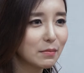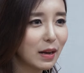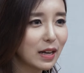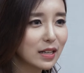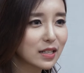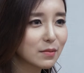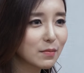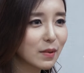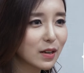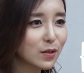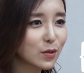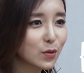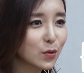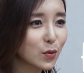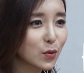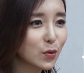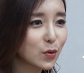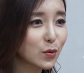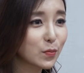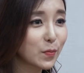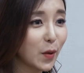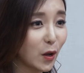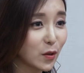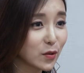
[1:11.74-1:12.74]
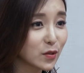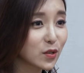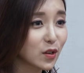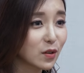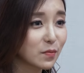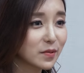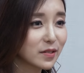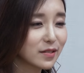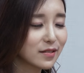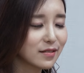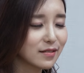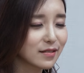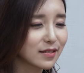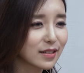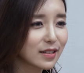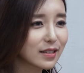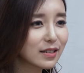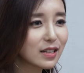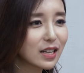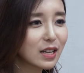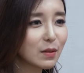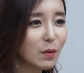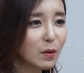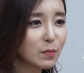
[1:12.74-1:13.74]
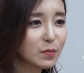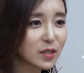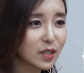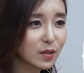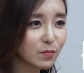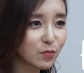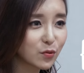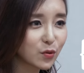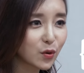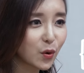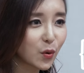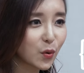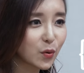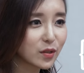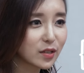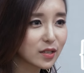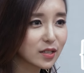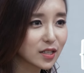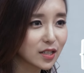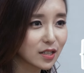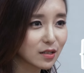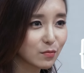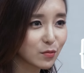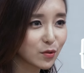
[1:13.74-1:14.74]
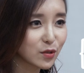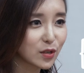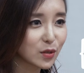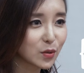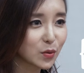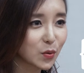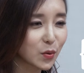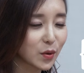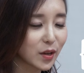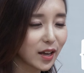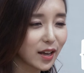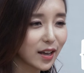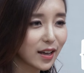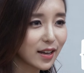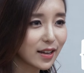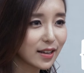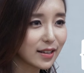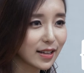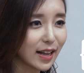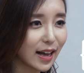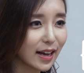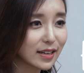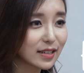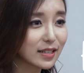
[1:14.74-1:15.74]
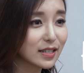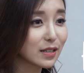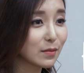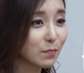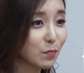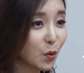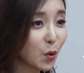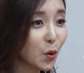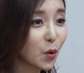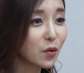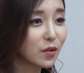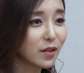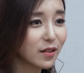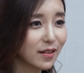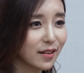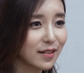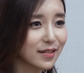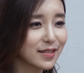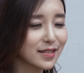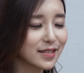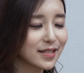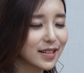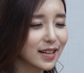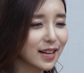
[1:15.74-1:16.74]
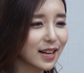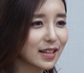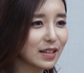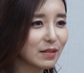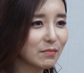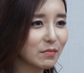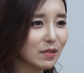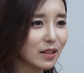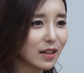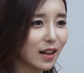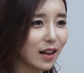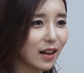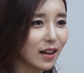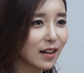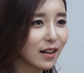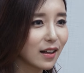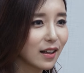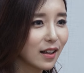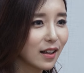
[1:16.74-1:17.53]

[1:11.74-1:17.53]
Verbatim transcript: 마지막으로 면접은 끊임없이 물어오는 질문을 통해 나를 표현해내는 시간입니다.